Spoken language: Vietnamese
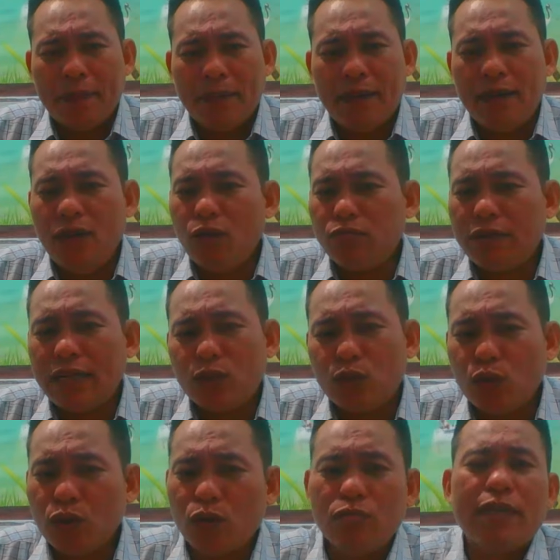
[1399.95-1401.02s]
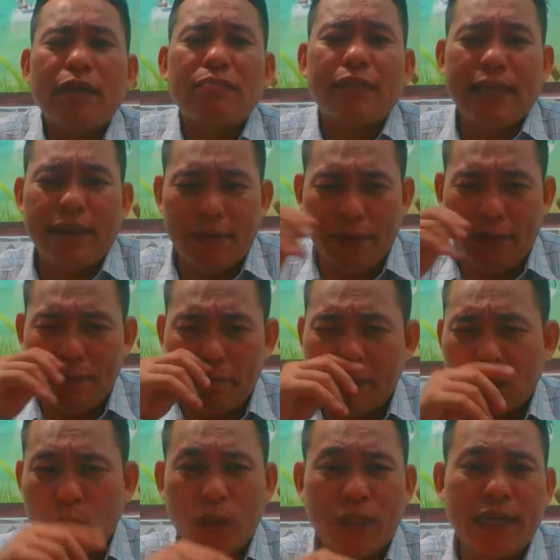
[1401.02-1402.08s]
à, lúc đó tôi cũng khóc theo luôn mà
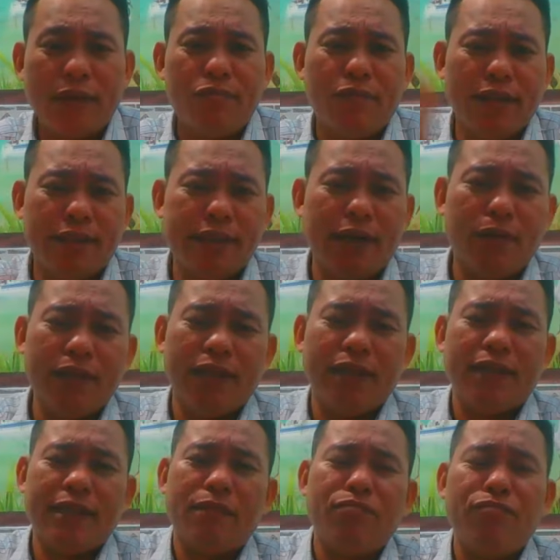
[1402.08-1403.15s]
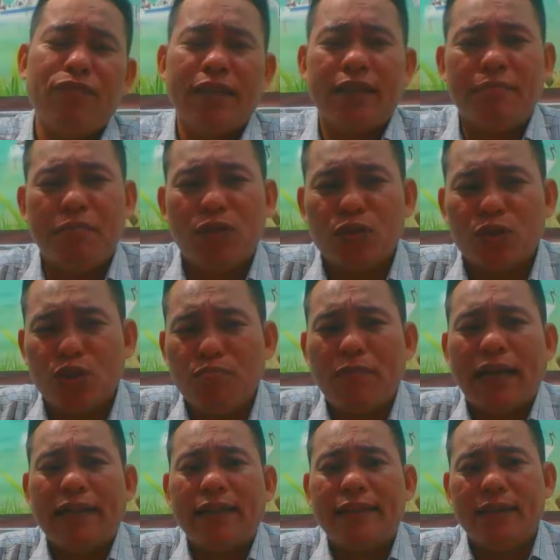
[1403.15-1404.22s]
tôi khóc vì sao quý vị khóc vì trong một số
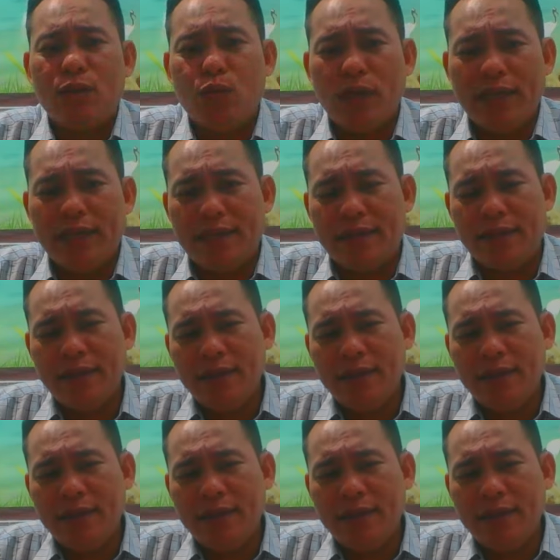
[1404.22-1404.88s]
mạnh thường quân đó